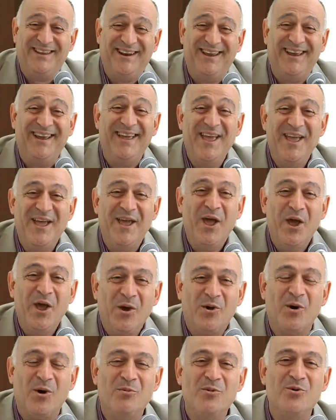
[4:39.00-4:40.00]
dire,
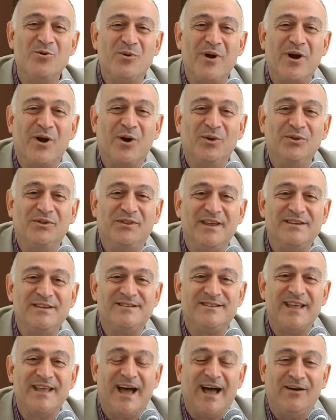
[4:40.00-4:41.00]
comunque
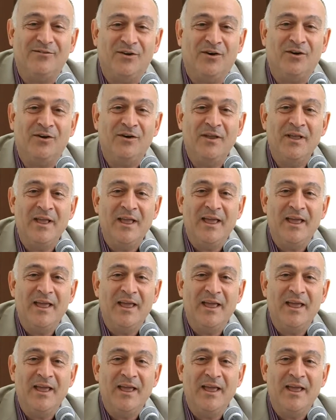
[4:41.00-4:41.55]
contestavo,